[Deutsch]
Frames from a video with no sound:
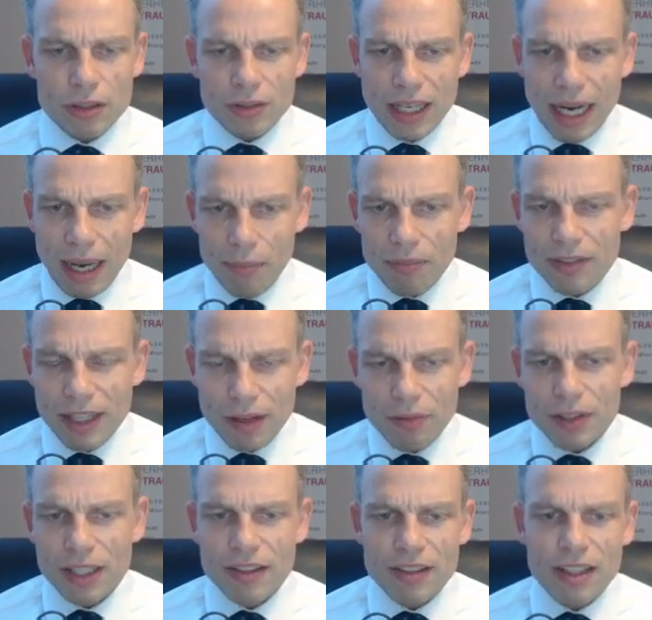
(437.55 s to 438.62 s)
Wir haben
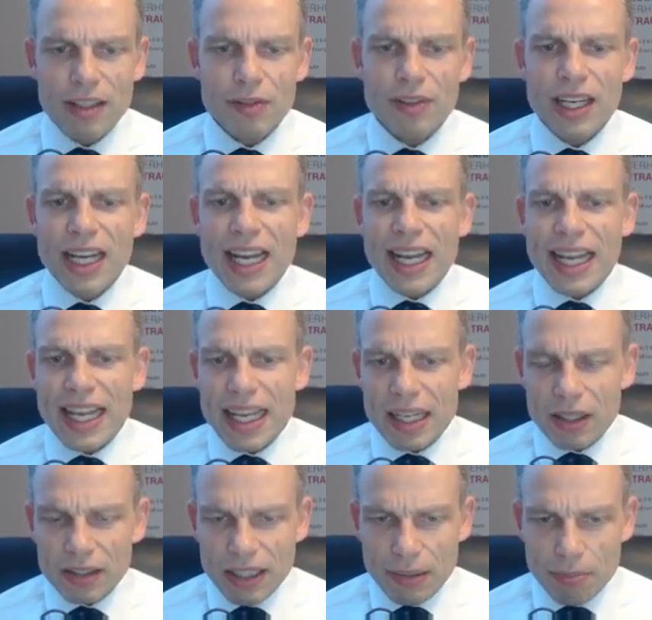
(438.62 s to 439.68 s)
definitiv
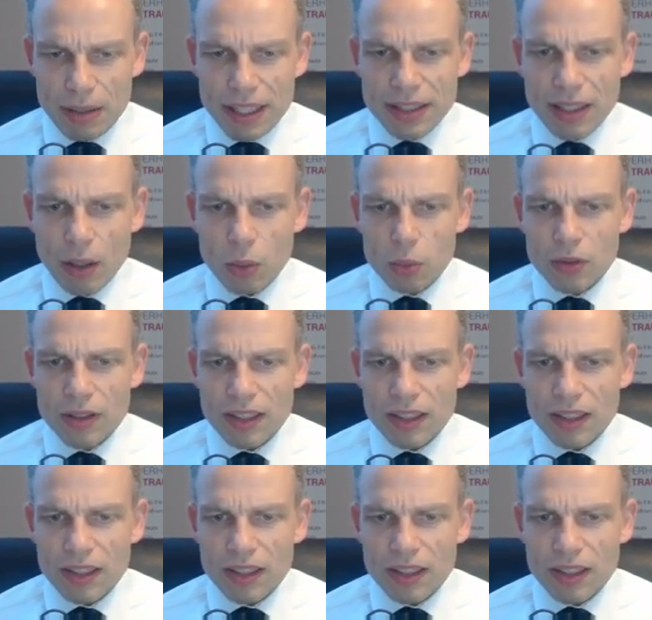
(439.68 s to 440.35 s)
eher den Blick nach unten.